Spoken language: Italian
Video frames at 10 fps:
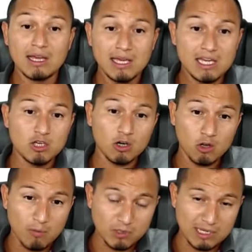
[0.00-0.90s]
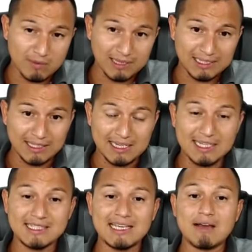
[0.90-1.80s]
Il giorno dopo siamo andati in
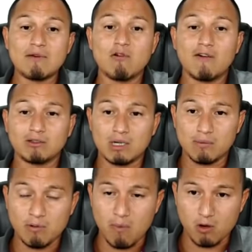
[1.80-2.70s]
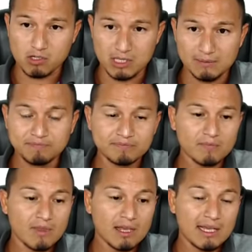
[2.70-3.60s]
agenzia, e abbiamo fatto la proposta.
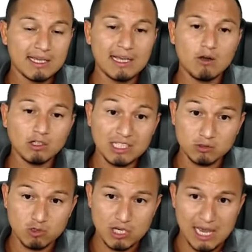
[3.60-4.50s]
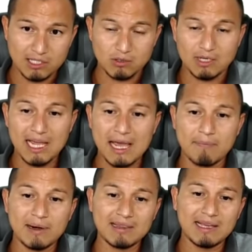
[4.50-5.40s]
Che cosa è successo? Che
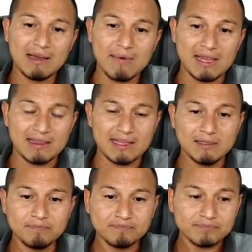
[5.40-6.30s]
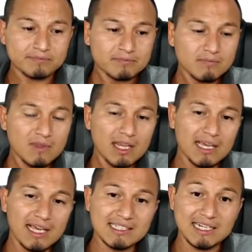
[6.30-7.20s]
praticamente
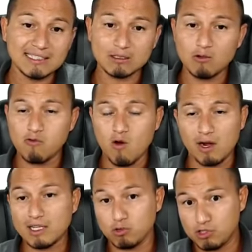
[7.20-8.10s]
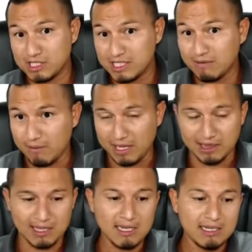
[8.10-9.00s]
è saltato fuori
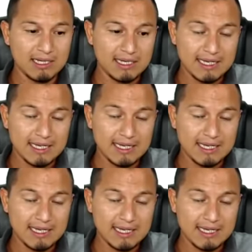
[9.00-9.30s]
successivamente